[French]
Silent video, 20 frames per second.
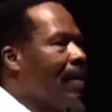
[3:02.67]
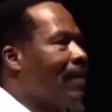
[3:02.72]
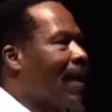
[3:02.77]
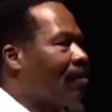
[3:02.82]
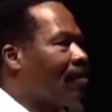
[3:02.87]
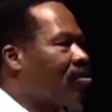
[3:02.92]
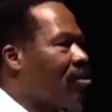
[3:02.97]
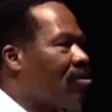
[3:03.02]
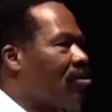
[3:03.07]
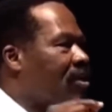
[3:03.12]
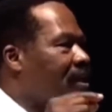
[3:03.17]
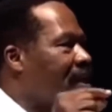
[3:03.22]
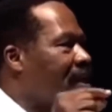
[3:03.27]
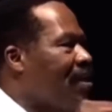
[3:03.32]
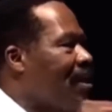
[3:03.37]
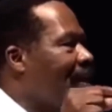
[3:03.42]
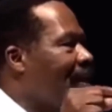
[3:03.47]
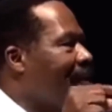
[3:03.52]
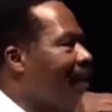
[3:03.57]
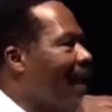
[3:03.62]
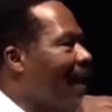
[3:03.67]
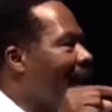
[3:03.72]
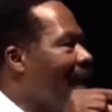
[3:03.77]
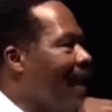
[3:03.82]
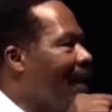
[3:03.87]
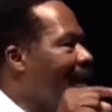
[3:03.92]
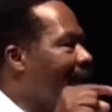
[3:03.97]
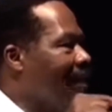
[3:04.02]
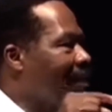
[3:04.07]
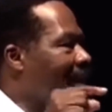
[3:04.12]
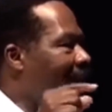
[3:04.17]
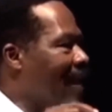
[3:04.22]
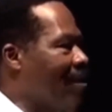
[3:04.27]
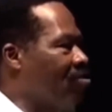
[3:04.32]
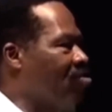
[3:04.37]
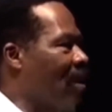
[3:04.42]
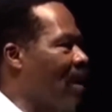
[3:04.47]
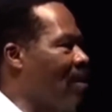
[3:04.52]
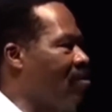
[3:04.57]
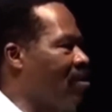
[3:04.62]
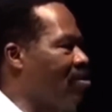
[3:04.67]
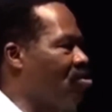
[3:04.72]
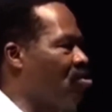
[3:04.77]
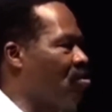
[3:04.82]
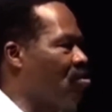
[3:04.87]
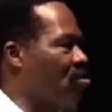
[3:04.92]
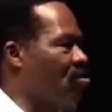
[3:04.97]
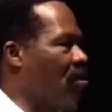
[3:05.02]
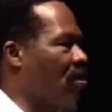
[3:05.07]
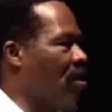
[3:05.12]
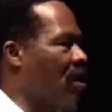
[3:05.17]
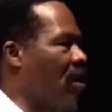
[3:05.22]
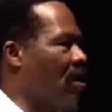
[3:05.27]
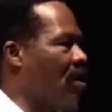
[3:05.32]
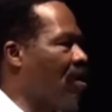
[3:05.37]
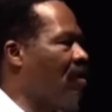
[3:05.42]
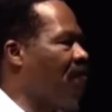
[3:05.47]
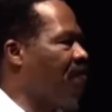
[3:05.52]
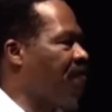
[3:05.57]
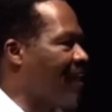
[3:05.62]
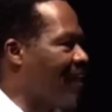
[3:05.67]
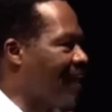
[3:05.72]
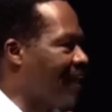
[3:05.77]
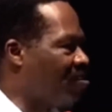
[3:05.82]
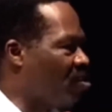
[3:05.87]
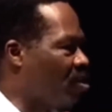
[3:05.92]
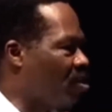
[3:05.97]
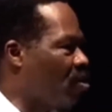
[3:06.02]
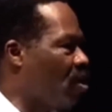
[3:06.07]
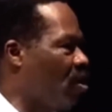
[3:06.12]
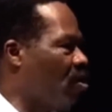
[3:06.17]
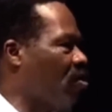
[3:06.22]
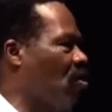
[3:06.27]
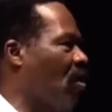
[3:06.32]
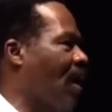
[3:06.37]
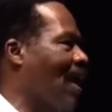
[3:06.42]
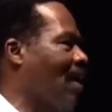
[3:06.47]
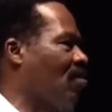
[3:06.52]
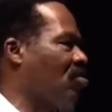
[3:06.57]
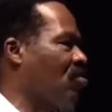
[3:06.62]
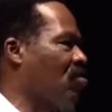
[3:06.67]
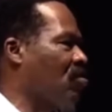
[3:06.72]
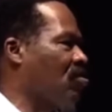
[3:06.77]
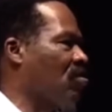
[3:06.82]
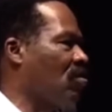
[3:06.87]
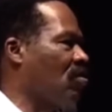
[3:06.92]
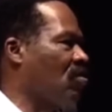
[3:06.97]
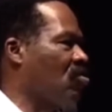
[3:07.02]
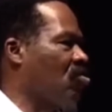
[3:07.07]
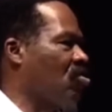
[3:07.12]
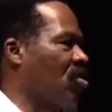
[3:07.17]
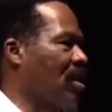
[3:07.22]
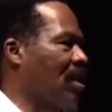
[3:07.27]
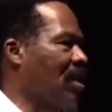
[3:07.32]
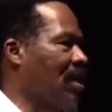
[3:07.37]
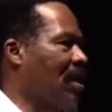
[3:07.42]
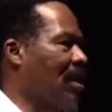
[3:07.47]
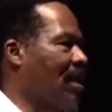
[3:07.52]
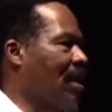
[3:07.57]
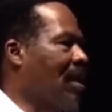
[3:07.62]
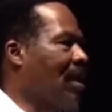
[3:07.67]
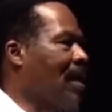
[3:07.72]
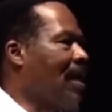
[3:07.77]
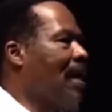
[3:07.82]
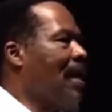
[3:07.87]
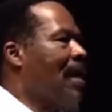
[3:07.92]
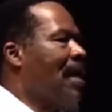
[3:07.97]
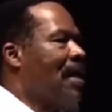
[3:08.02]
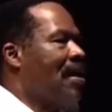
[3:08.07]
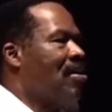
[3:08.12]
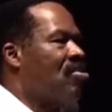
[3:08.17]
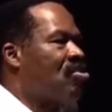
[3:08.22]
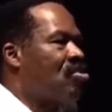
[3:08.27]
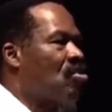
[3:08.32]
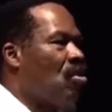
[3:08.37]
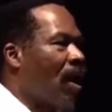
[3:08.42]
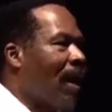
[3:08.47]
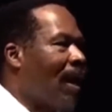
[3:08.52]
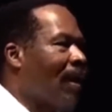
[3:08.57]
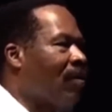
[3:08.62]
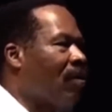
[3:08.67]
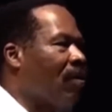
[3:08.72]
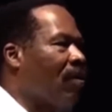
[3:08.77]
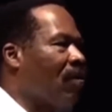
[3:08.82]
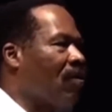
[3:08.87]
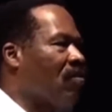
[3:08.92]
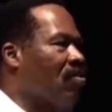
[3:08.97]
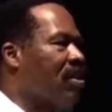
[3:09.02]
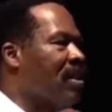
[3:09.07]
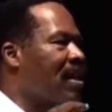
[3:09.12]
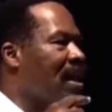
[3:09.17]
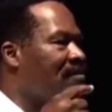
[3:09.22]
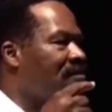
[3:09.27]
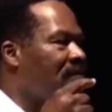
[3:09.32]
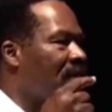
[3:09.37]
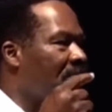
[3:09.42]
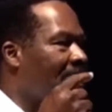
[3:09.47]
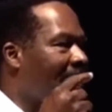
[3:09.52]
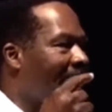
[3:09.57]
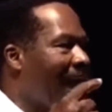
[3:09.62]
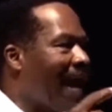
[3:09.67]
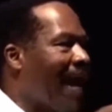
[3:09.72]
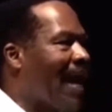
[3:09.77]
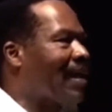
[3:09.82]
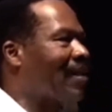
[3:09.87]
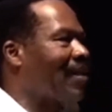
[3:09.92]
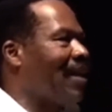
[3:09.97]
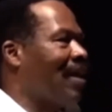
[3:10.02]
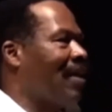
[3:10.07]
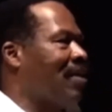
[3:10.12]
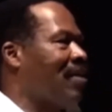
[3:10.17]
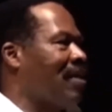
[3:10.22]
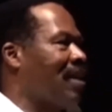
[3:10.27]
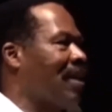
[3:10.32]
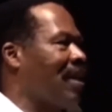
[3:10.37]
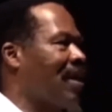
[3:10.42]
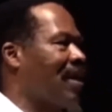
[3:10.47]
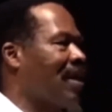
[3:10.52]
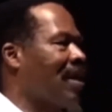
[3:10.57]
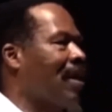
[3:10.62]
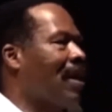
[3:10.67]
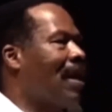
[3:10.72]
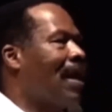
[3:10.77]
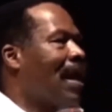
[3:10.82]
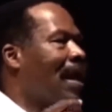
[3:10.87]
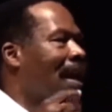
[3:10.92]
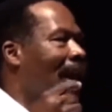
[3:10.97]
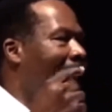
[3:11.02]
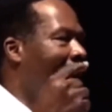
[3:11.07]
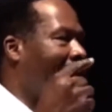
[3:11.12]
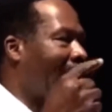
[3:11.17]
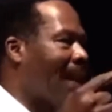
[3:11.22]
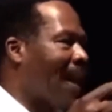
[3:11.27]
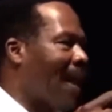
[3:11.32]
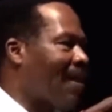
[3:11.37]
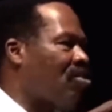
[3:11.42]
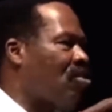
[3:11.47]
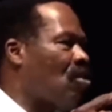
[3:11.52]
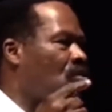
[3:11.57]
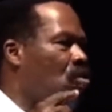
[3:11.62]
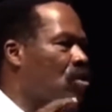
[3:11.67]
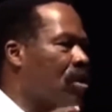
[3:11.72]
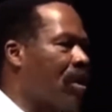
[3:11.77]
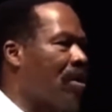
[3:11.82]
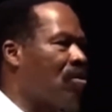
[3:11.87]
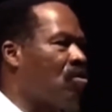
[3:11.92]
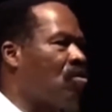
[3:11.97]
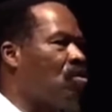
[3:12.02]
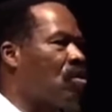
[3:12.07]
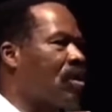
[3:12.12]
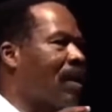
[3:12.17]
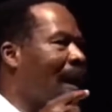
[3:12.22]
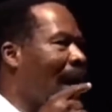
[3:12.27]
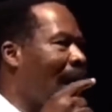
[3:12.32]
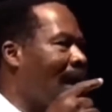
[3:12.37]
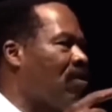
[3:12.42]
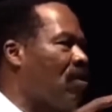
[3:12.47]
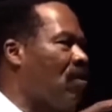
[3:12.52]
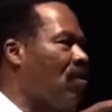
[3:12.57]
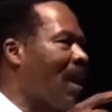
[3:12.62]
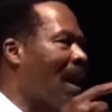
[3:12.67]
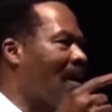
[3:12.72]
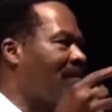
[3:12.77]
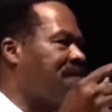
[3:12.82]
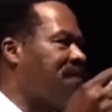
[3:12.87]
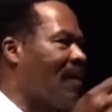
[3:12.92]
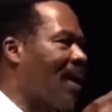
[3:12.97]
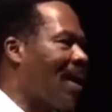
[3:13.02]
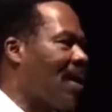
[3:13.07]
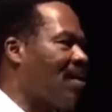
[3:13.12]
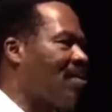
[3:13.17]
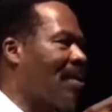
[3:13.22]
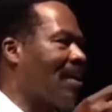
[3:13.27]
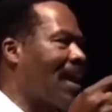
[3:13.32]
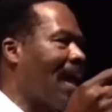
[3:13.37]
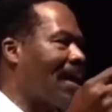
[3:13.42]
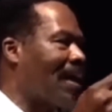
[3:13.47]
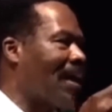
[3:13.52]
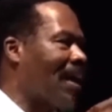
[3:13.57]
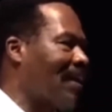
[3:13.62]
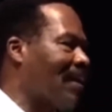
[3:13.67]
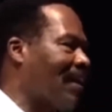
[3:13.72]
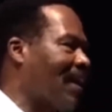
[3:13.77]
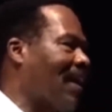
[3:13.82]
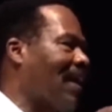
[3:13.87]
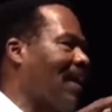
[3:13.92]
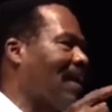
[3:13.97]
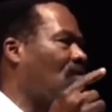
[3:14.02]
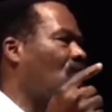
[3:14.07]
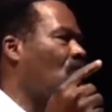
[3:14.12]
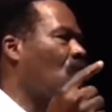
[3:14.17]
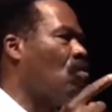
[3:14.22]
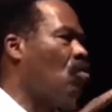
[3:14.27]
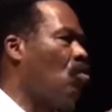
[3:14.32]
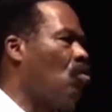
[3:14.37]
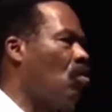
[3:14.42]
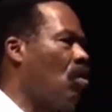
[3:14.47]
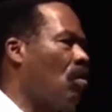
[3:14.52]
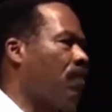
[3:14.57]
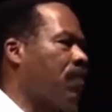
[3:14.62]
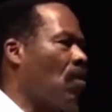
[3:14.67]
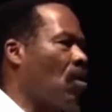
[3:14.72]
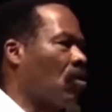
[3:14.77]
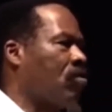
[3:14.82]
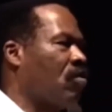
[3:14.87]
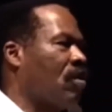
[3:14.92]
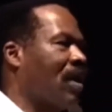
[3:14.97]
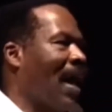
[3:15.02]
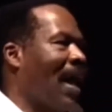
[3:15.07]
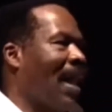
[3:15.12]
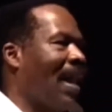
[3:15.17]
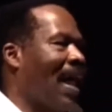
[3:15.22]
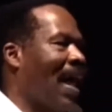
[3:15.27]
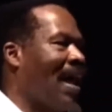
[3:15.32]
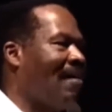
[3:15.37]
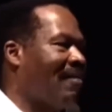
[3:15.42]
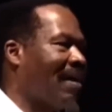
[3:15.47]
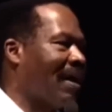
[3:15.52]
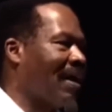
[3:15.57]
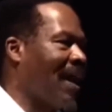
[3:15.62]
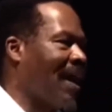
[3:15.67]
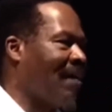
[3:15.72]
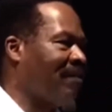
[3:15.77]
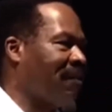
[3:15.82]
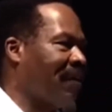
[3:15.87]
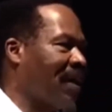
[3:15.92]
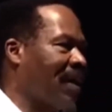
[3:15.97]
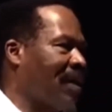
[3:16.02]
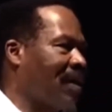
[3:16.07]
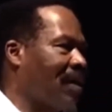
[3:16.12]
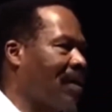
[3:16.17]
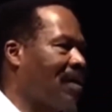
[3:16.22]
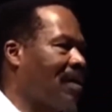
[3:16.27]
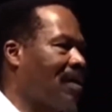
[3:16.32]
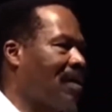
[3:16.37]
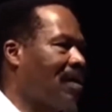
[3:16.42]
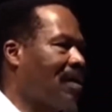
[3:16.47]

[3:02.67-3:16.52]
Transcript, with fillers: Parce que s'il était un intellectuel, ce sociologue, qui faisait son doctorat en sociologie, il saurait que s'il veut caractériser la relation coûte que coûte qu'a eu la France, l'Angleterre ou le Portugal avec l'Afrique,